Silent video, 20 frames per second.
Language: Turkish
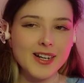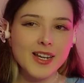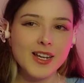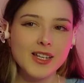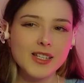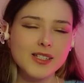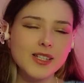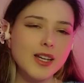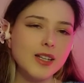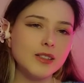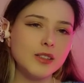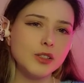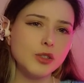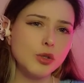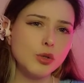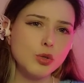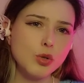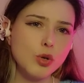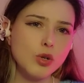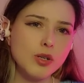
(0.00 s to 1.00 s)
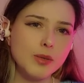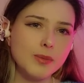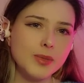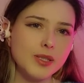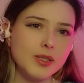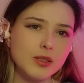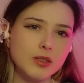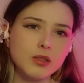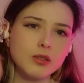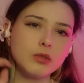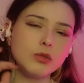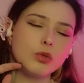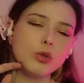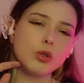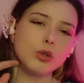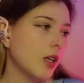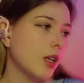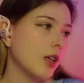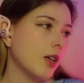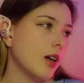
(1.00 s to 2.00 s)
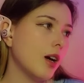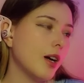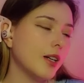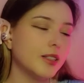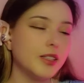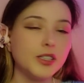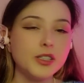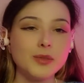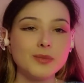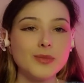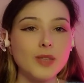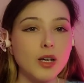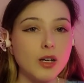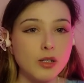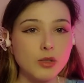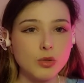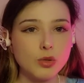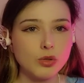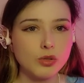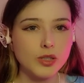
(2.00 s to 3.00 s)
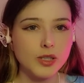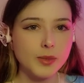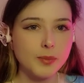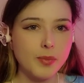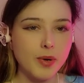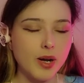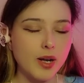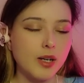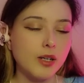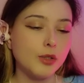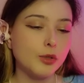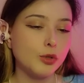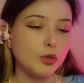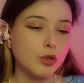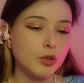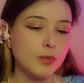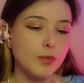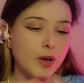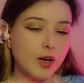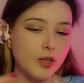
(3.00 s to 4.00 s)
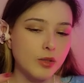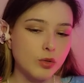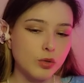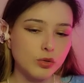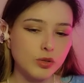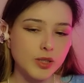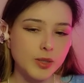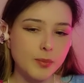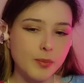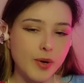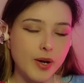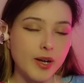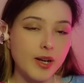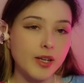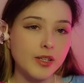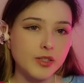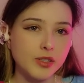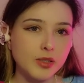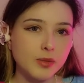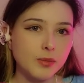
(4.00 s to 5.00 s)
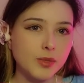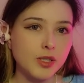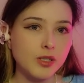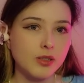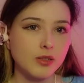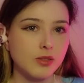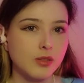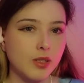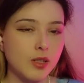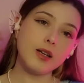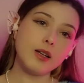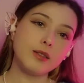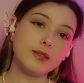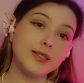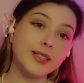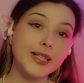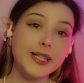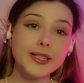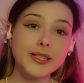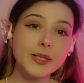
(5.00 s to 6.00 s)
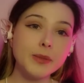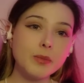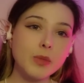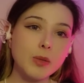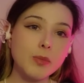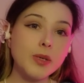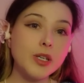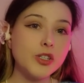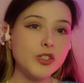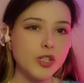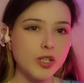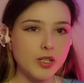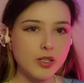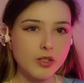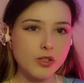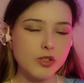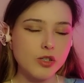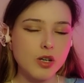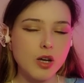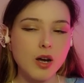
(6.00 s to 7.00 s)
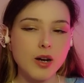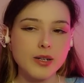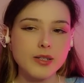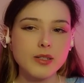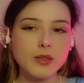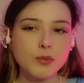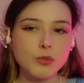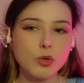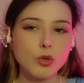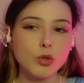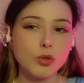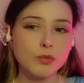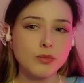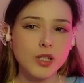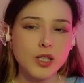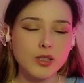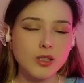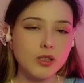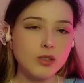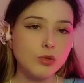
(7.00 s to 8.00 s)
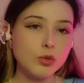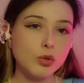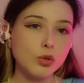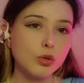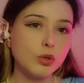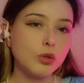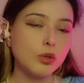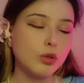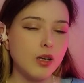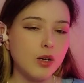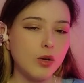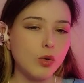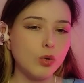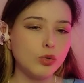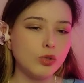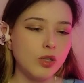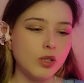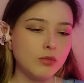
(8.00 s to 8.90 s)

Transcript: Sadece şöyle bir sıkıntı oluyor. Kardeşimle aynı odayı paylaşıyorum. Aynı odayı paylaştığım için de dilediğim gibi içerik çıkartamıyorum. Neden? Çünkü odam